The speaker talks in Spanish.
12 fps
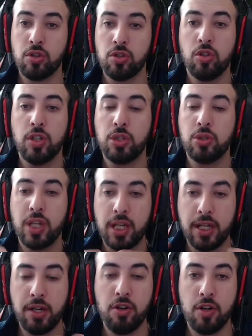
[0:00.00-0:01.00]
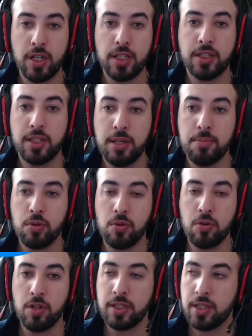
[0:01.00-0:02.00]
todo esto que creó en este tiempo
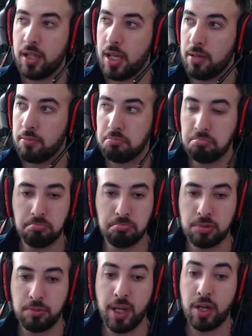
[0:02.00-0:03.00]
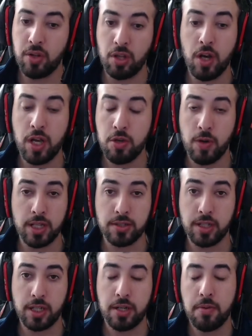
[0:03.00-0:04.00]
con Google Stadia, menos de dos años van a
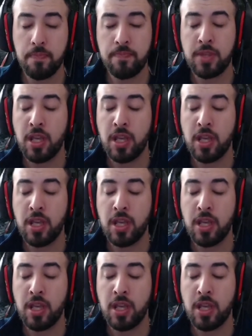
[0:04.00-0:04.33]
ser creo,